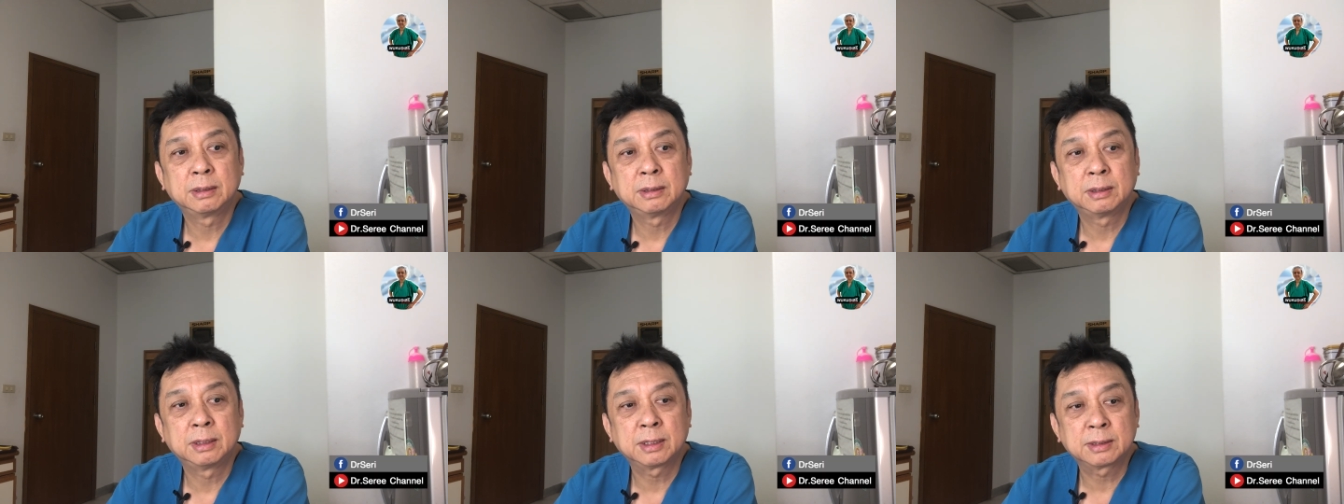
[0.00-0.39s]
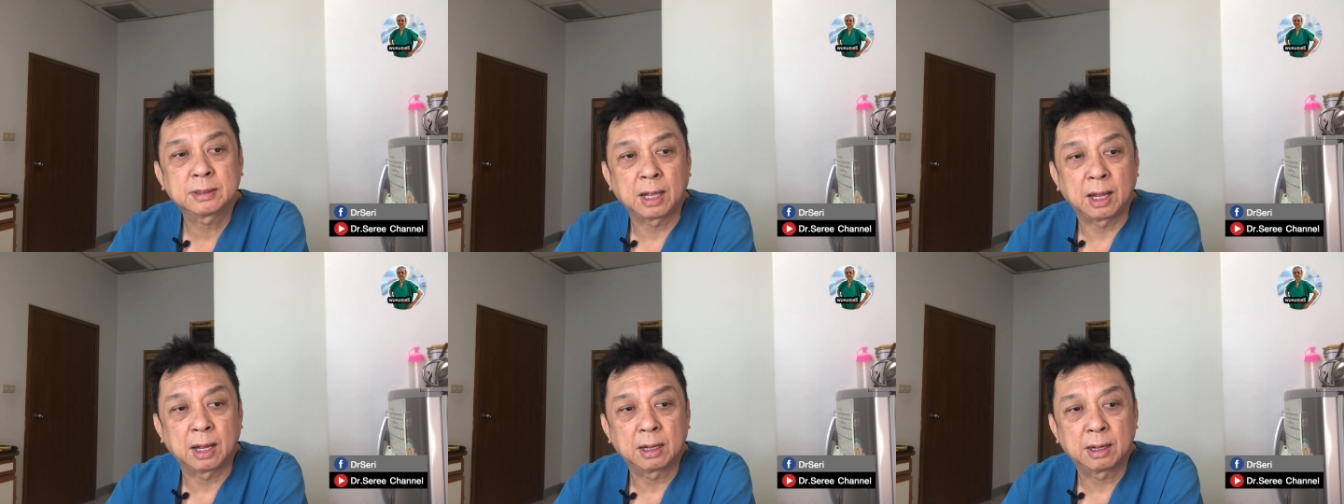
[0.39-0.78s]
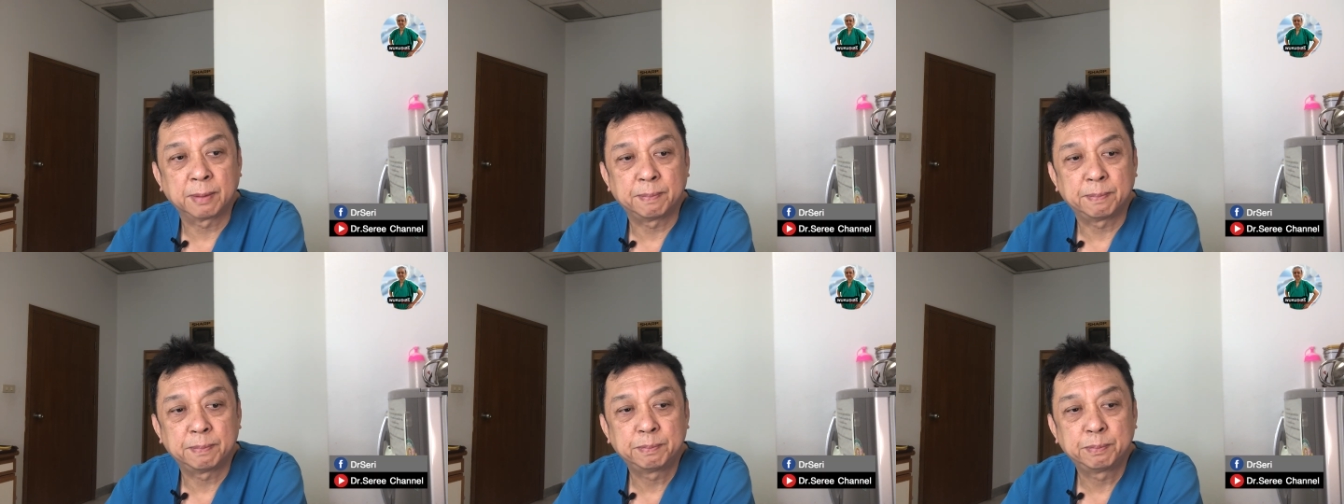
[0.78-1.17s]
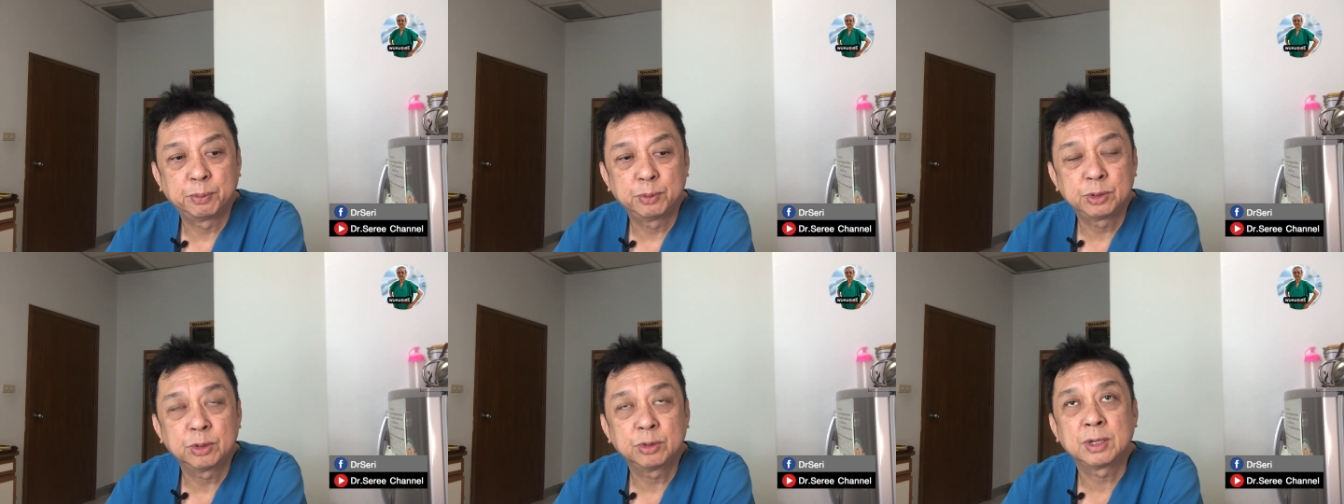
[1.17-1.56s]
รักษากับผู้
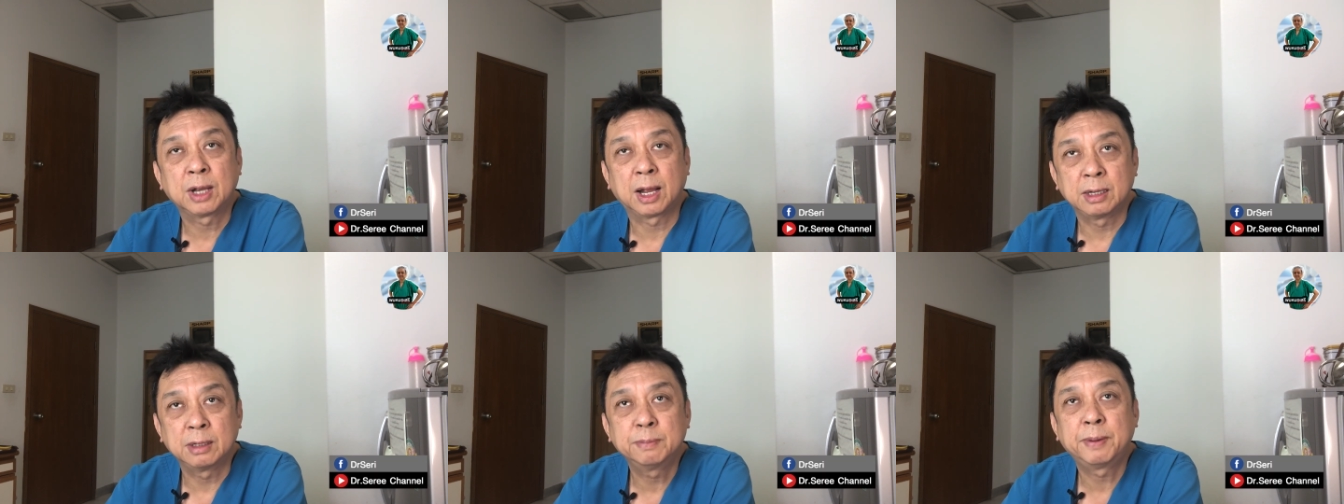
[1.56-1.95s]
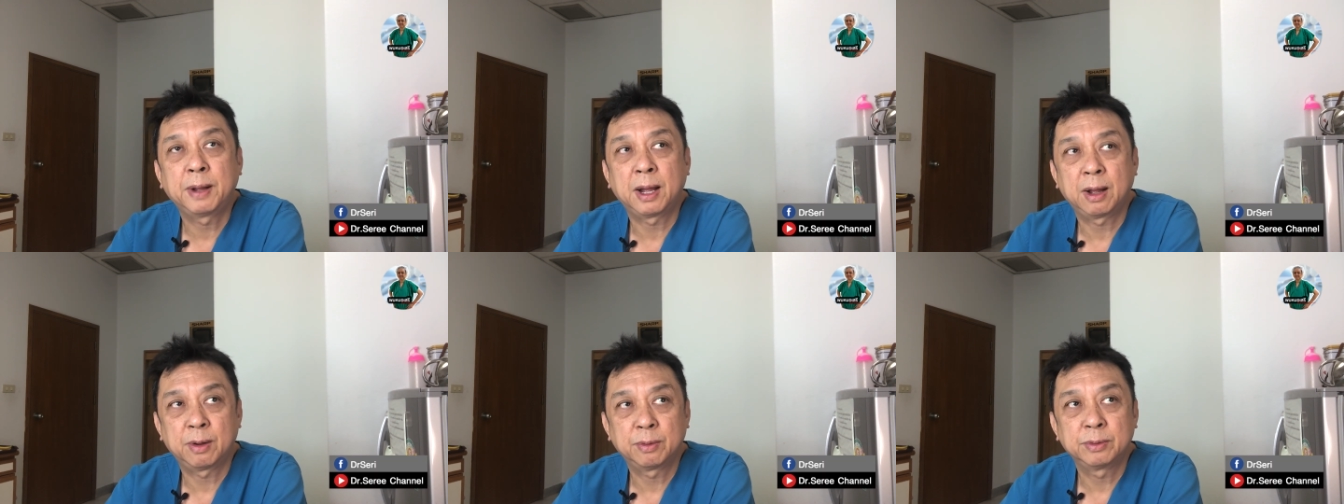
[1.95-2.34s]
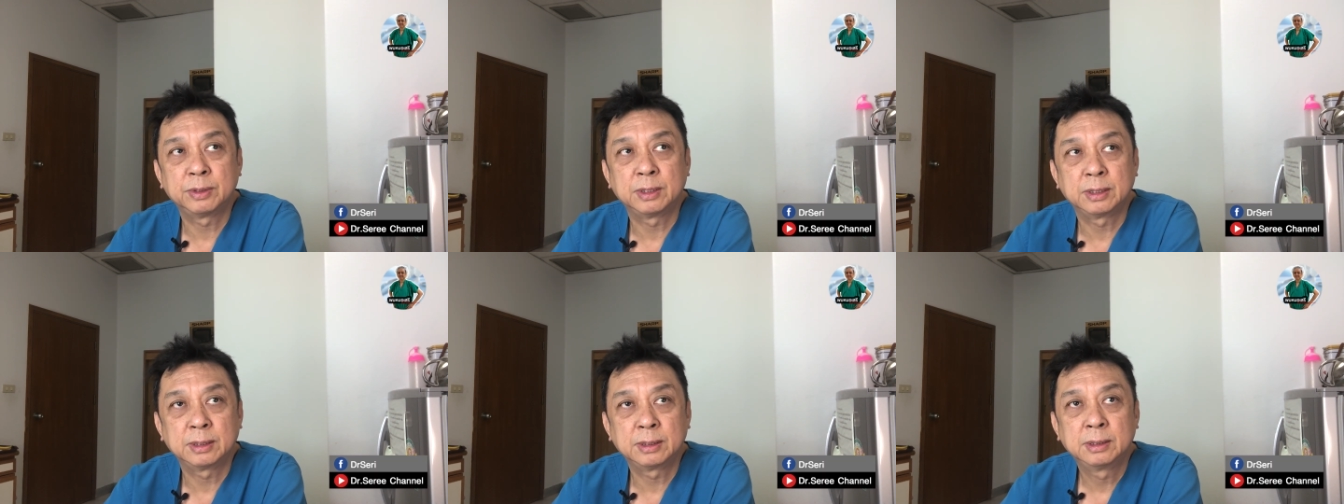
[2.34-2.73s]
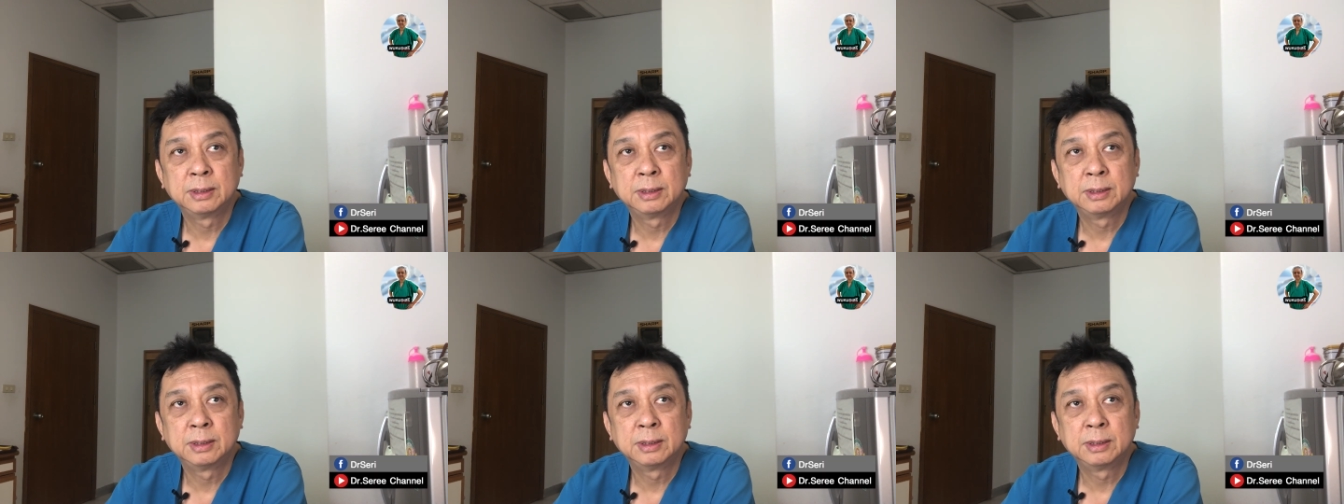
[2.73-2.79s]
เชี่ยวชาญหรือเปล่านะ